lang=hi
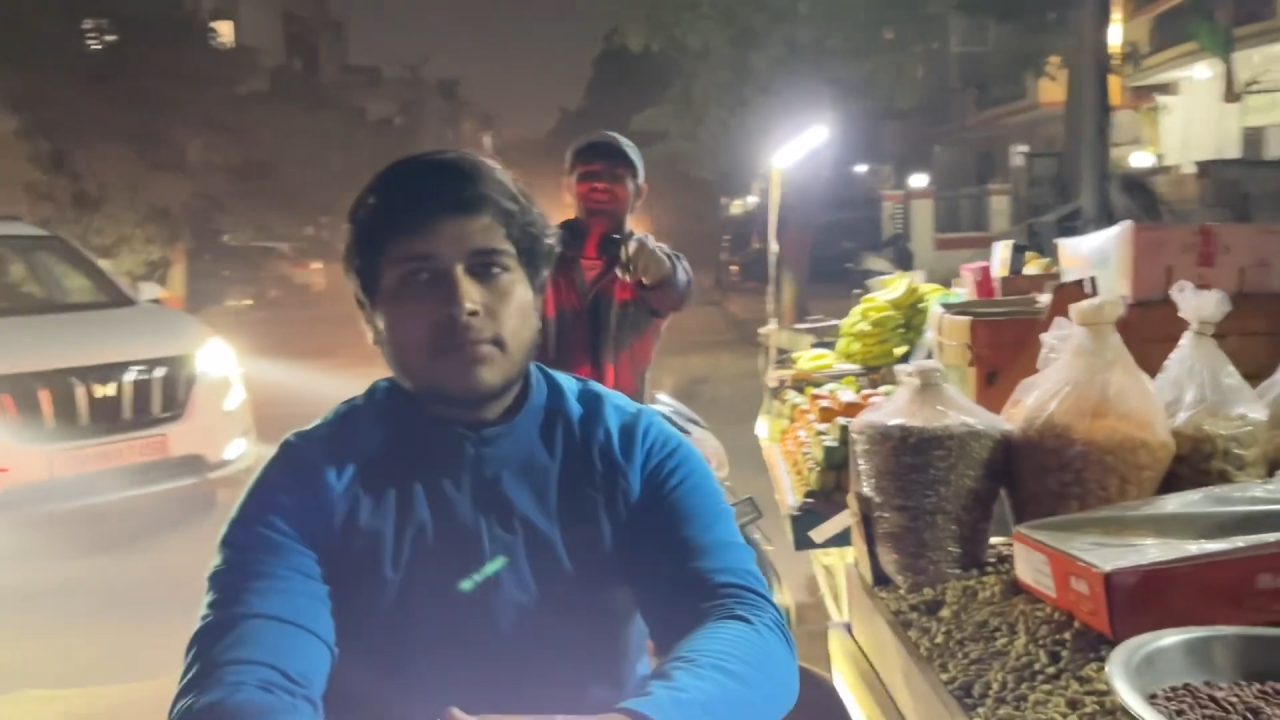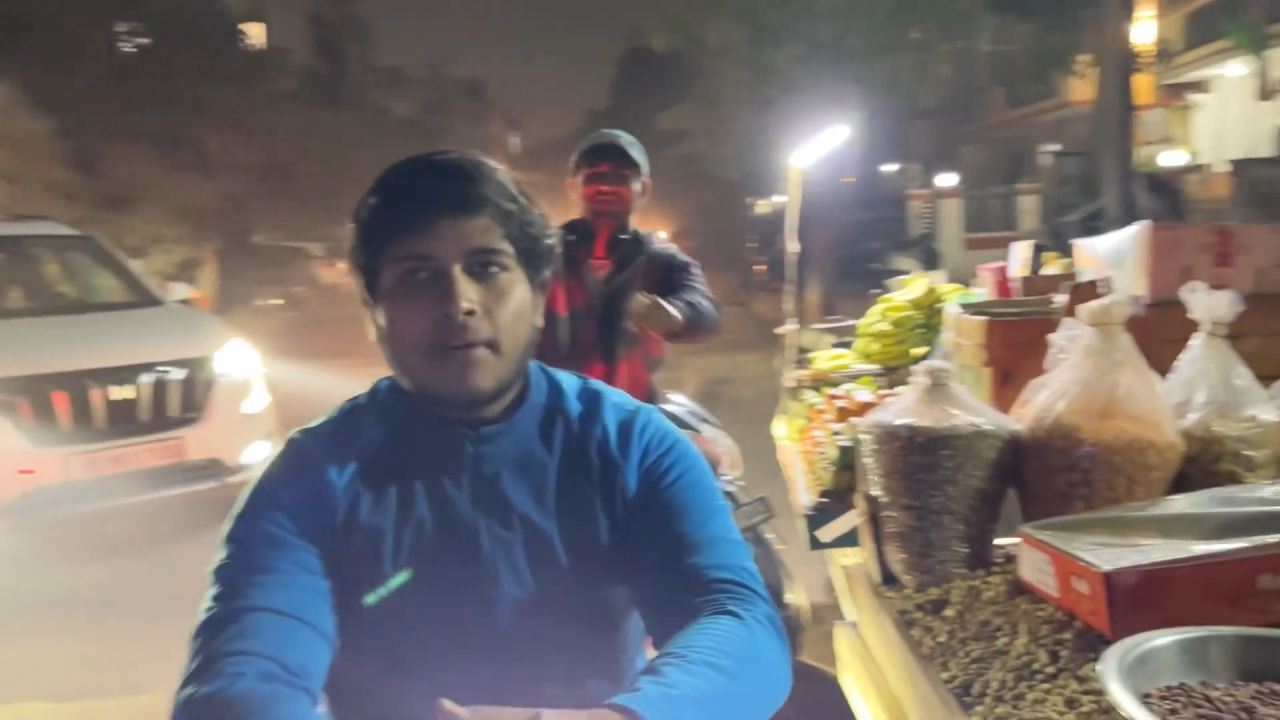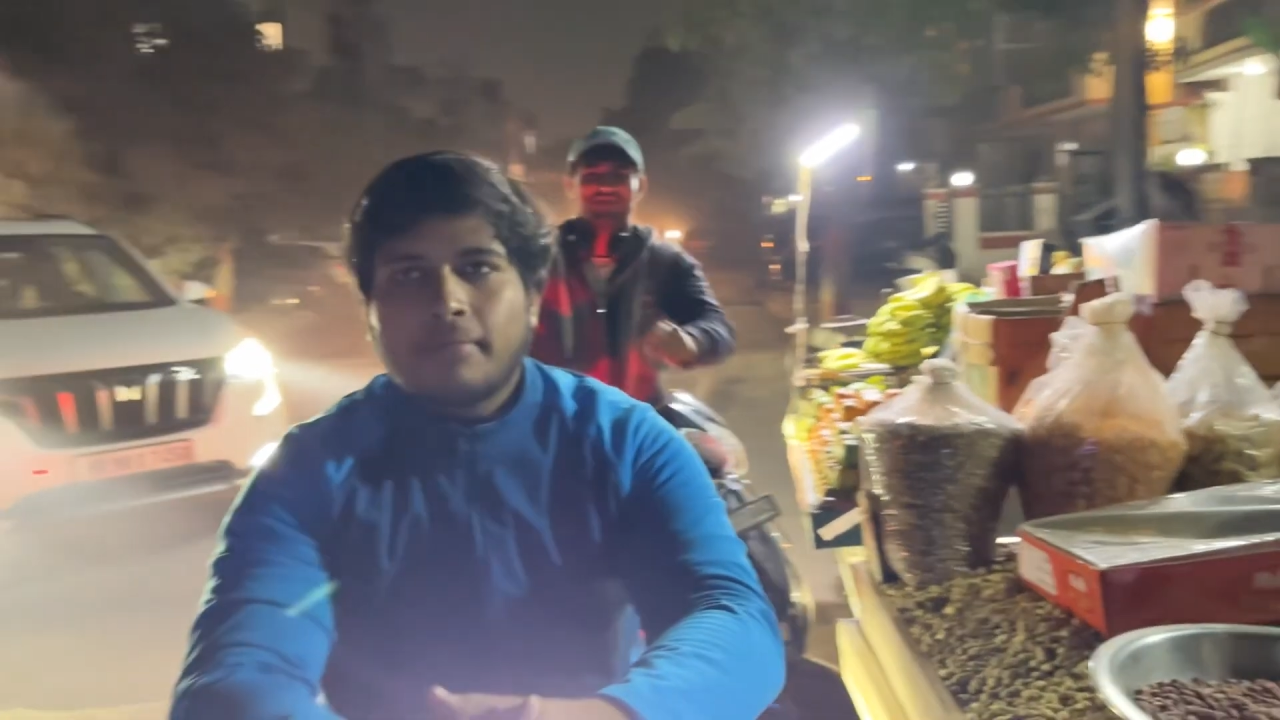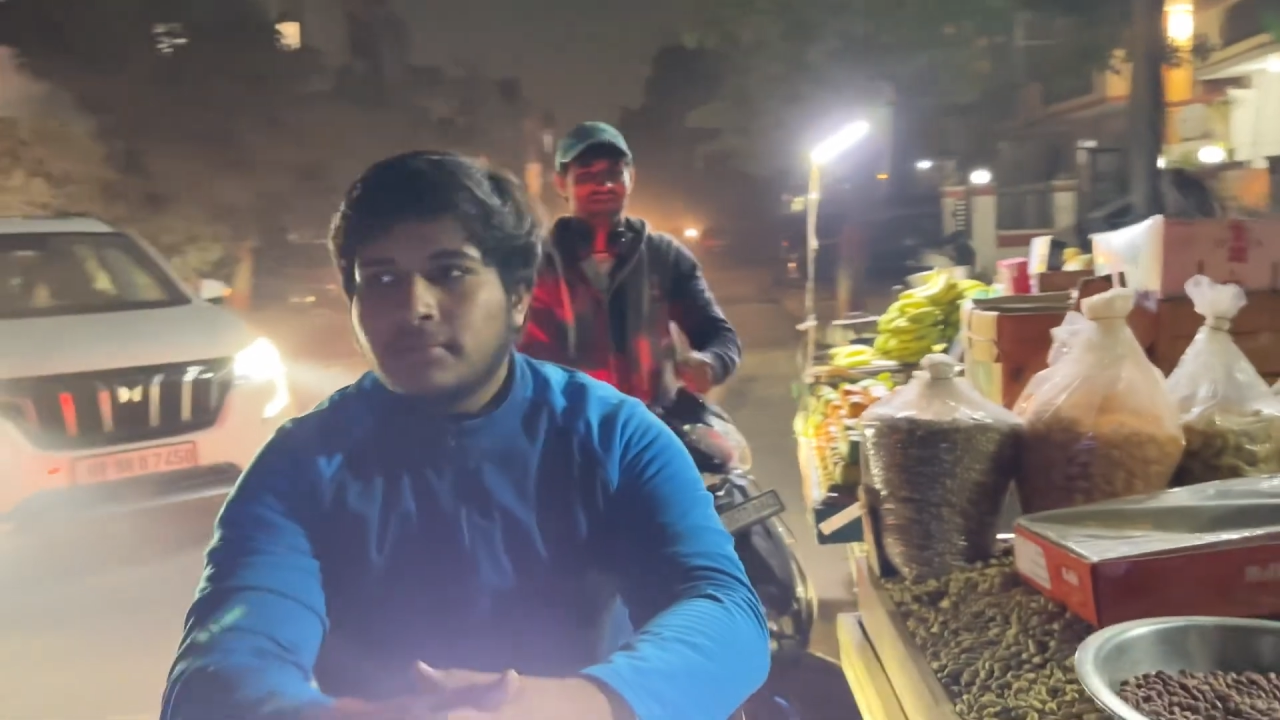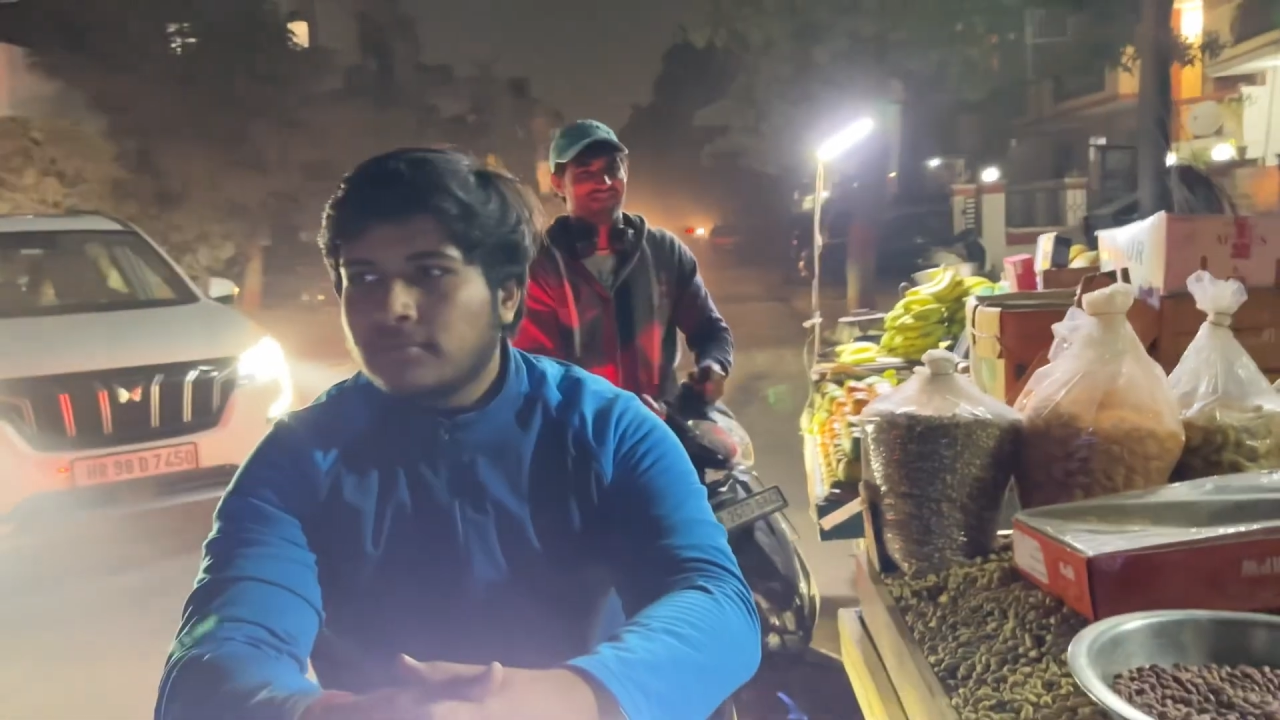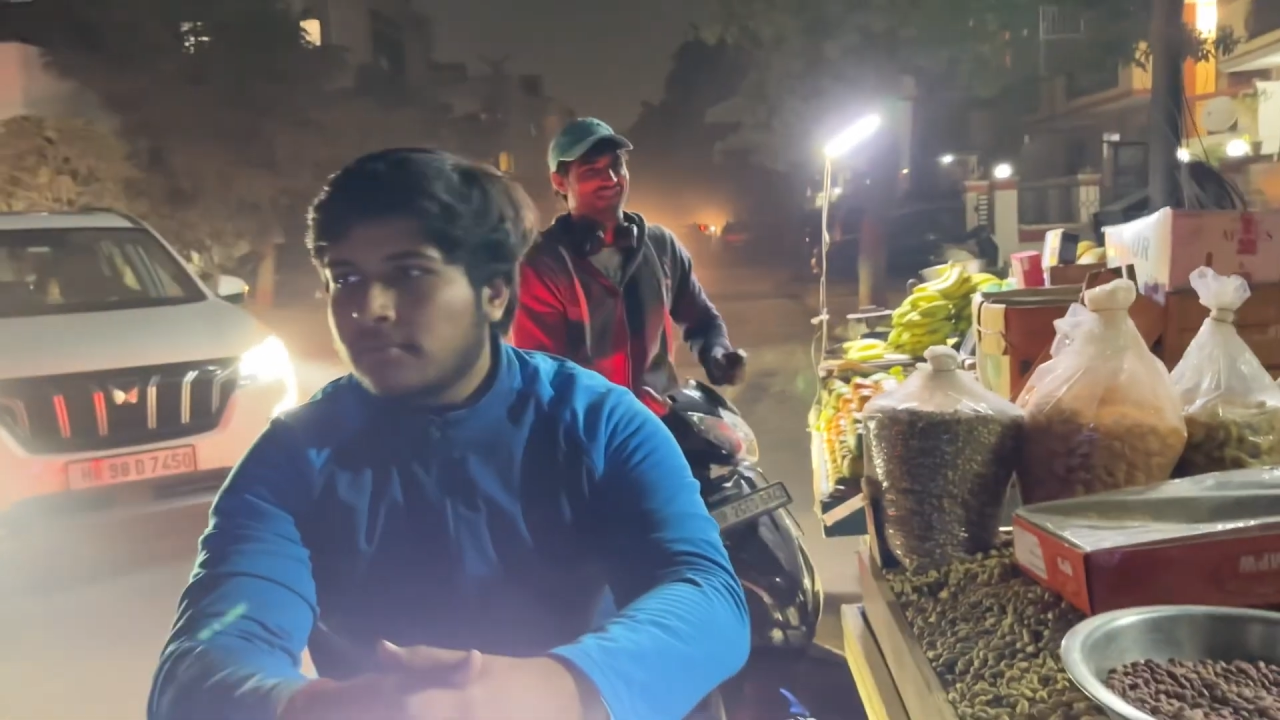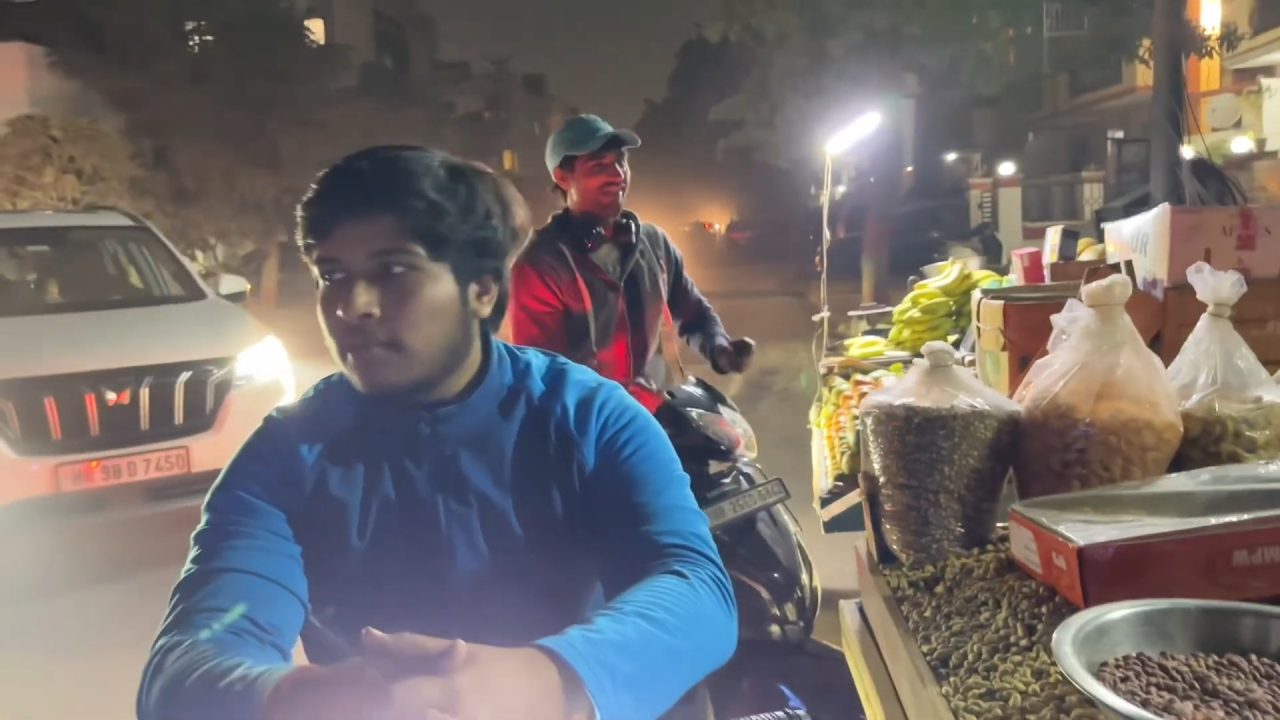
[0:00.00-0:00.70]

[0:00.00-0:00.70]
आएगा जिस दिन